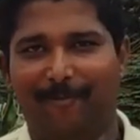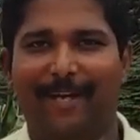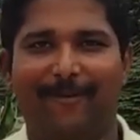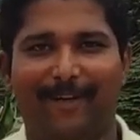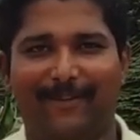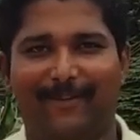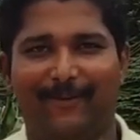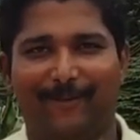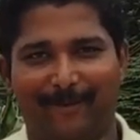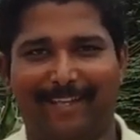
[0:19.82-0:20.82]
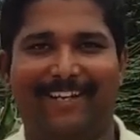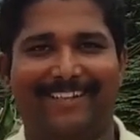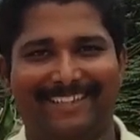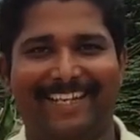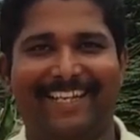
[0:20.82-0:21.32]
உங்கள் மைண்ட் வாய்ஸும் இப்படி
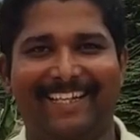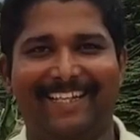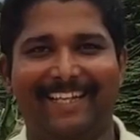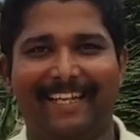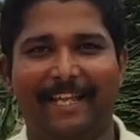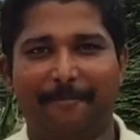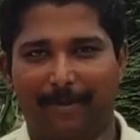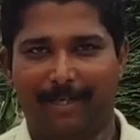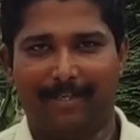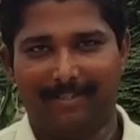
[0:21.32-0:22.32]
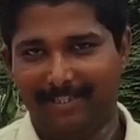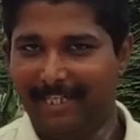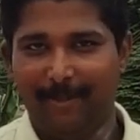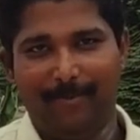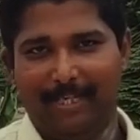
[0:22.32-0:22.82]
தான் இருக்குன்னு தெரியுது பட்
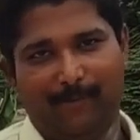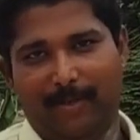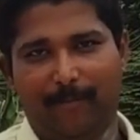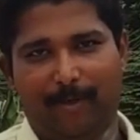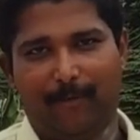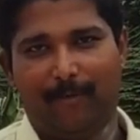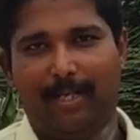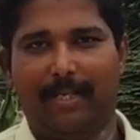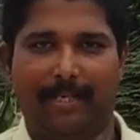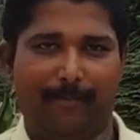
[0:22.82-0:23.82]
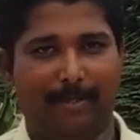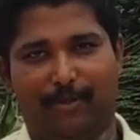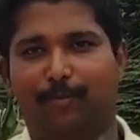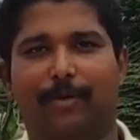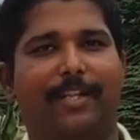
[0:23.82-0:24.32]
ஜிடிபி எக்ஸ்பிளைன் பண்ணணும்ல
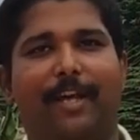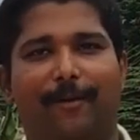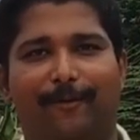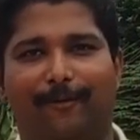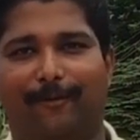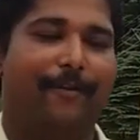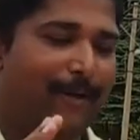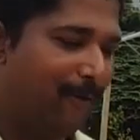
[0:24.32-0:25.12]
இப்படி அசியூம் பண்ணி தான் ஆகணும் வாங்க